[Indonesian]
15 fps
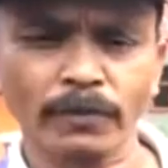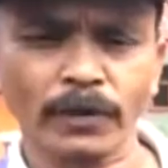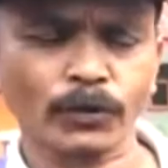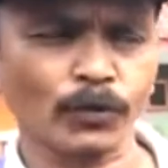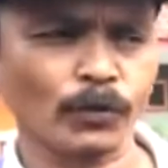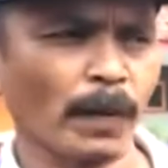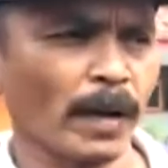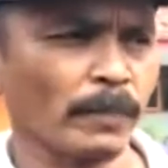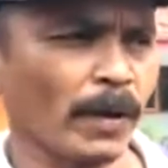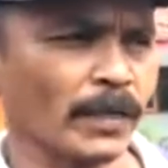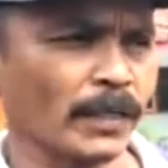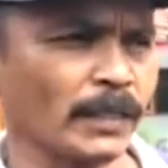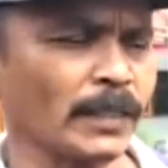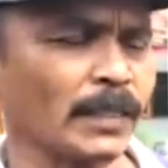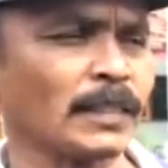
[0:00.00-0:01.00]
waktu
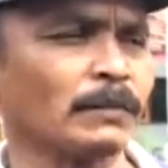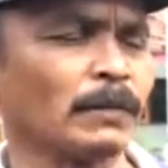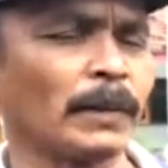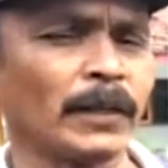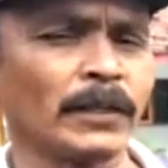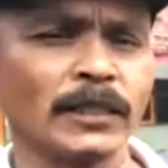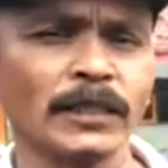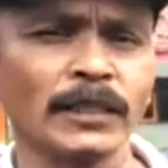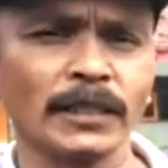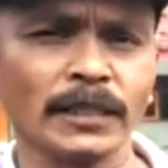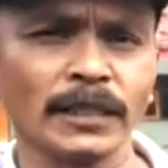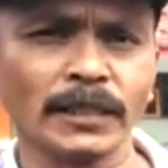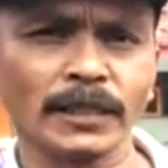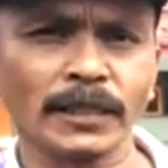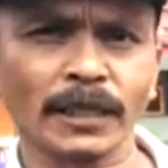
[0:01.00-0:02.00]
paginya saya mau ke
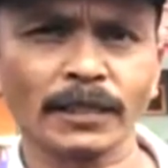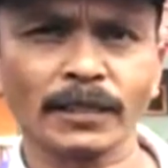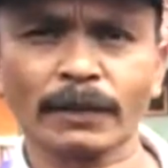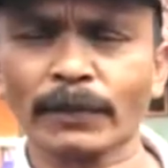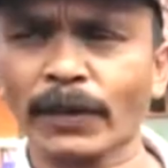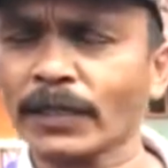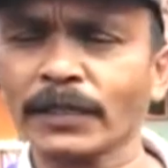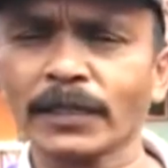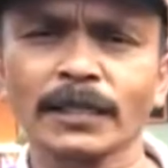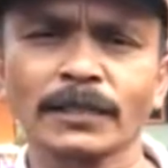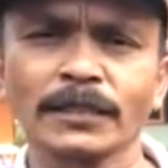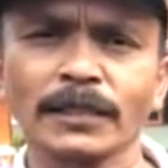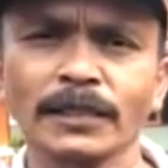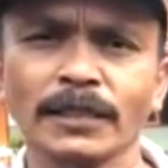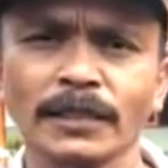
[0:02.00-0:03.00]
sini kan tiap hari saya ke
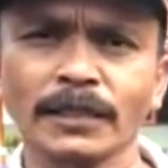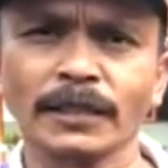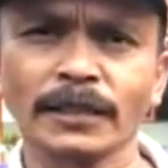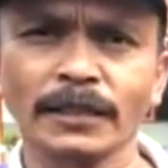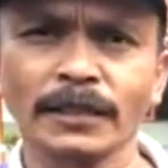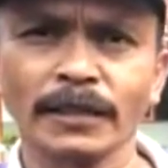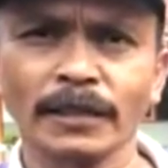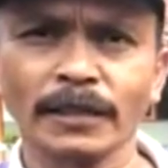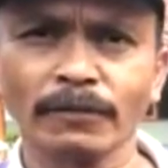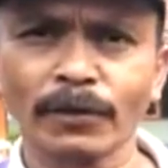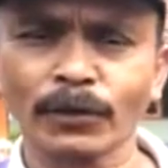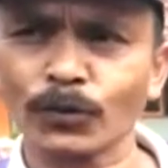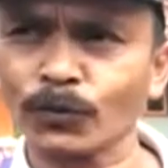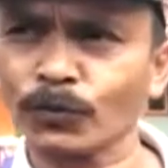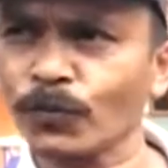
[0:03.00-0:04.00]
sini iya.
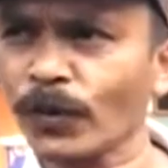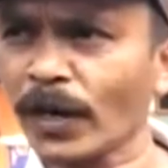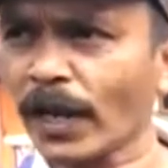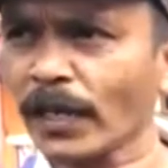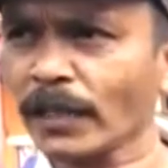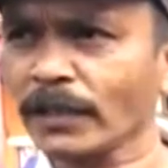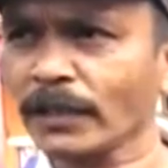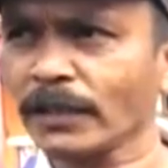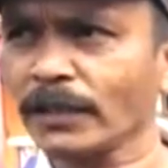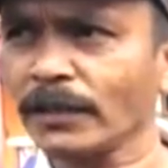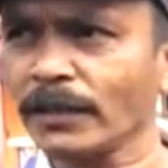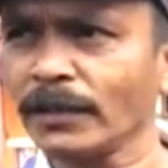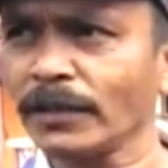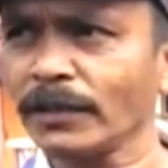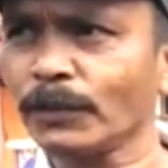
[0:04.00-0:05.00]
waktu pulang
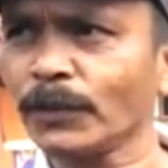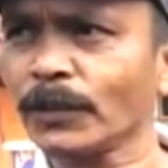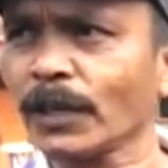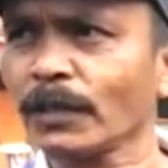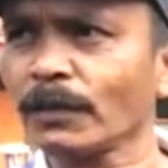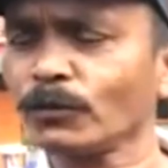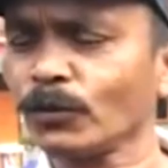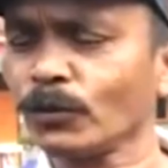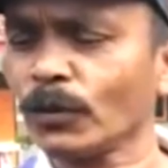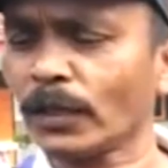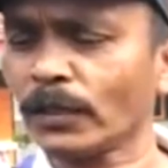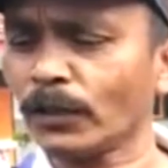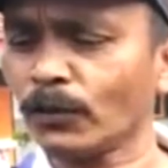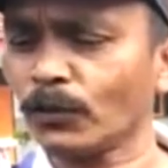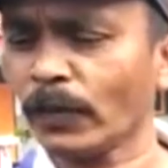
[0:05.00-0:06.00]
sebentar sudah
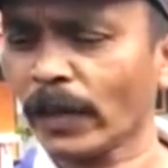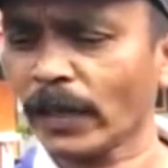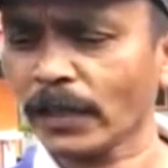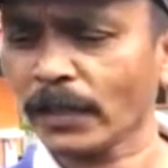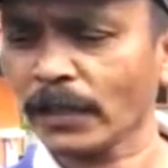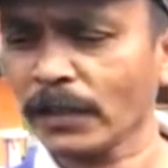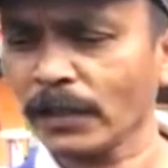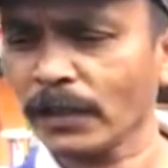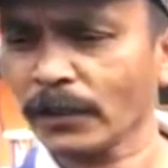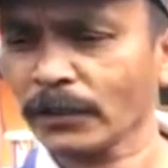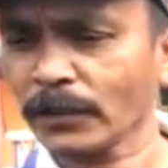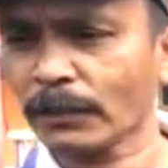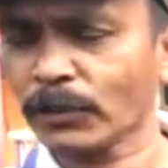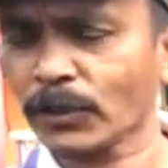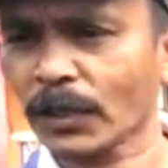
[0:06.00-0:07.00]
di rumah
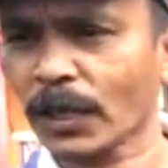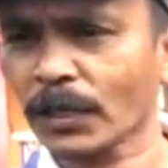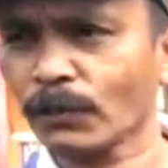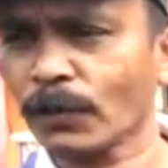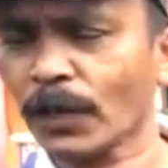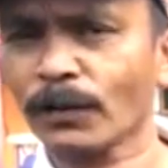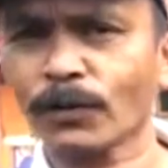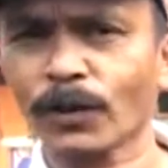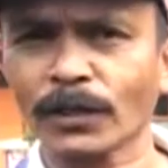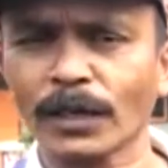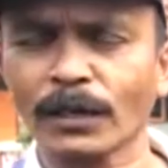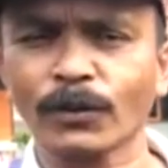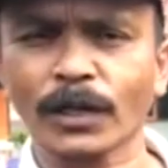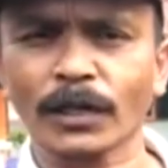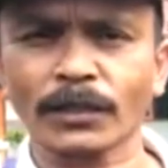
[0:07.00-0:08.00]
jam setengah sebelah kok ada
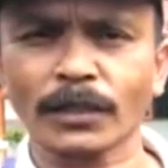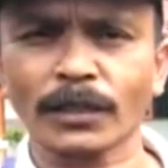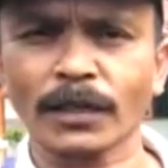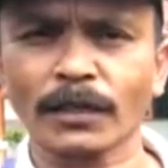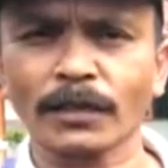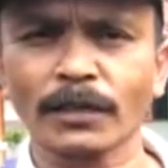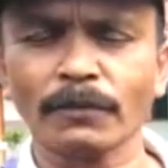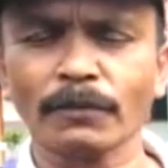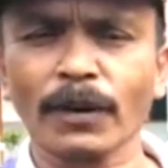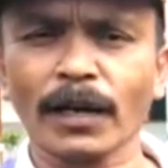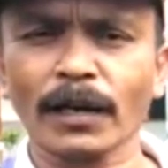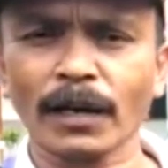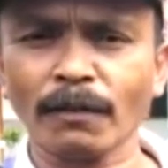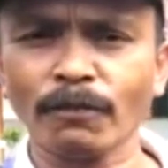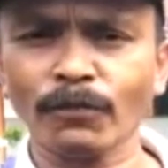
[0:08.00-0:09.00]
orang sana pak
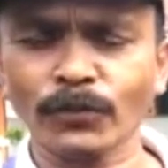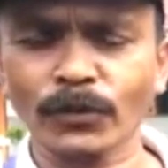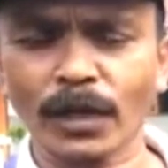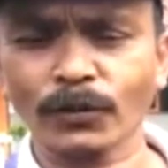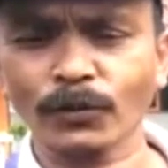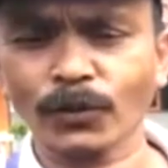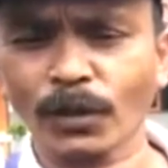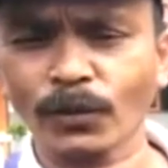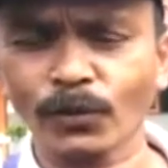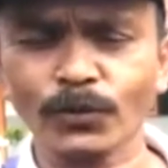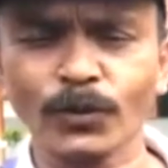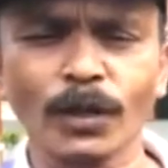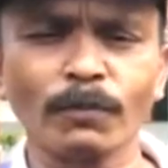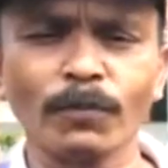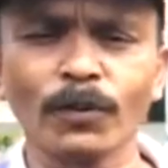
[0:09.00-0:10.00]
ah,
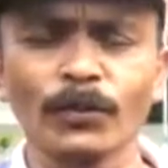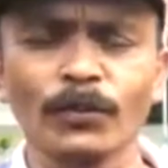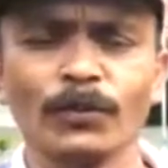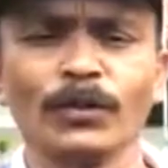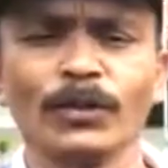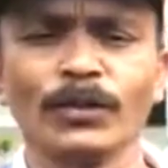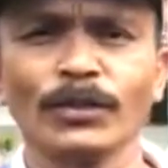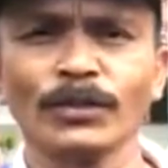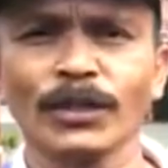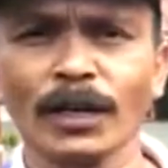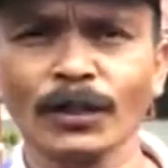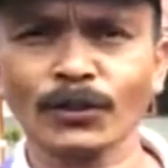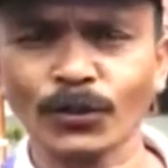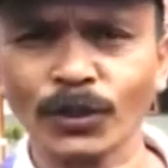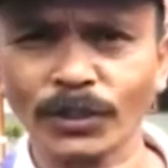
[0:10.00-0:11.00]
tandurnya ambruk saya
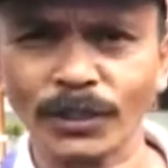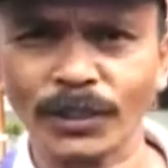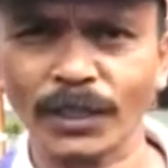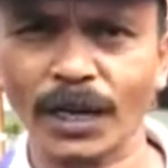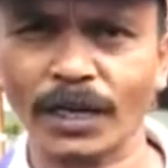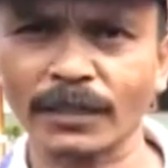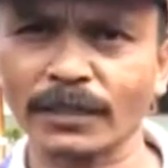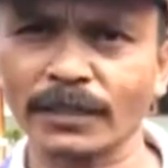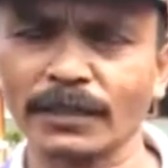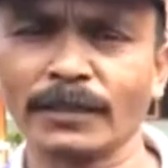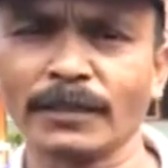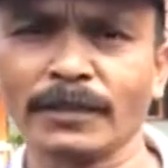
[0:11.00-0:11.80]
langsung ke sini lagi